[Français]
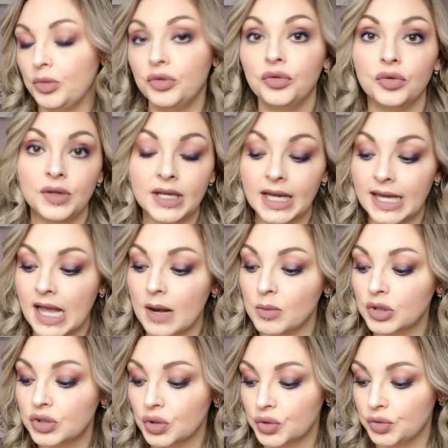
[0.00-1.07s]
il peut tenir
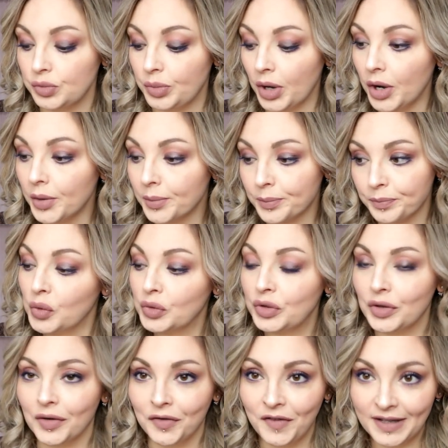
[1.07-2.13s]
également son support.
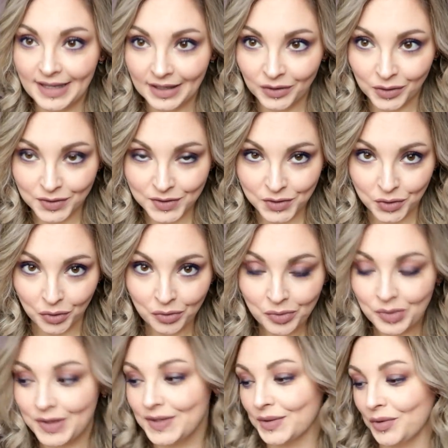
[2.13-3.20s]
Donc faites attention,
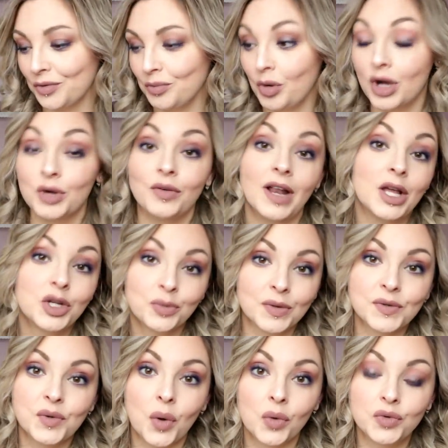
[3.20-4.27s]
puisque moi, voilà, je
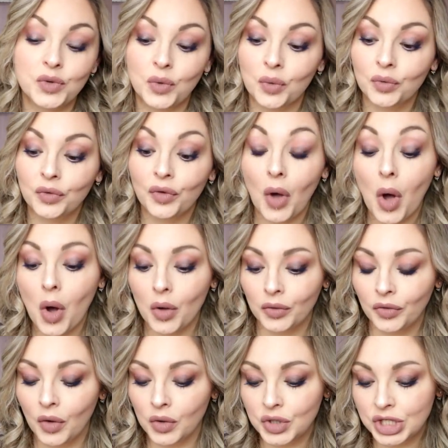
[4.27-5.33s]
m'en suis rendu compte en
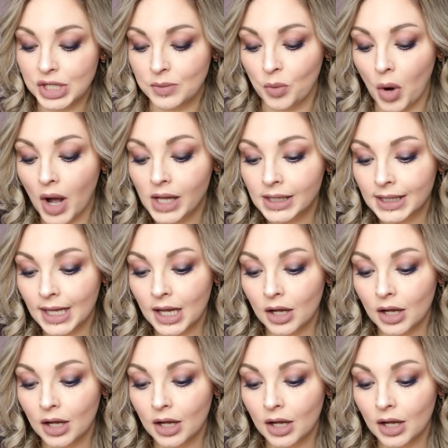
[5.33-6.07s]
rentrant chez moi.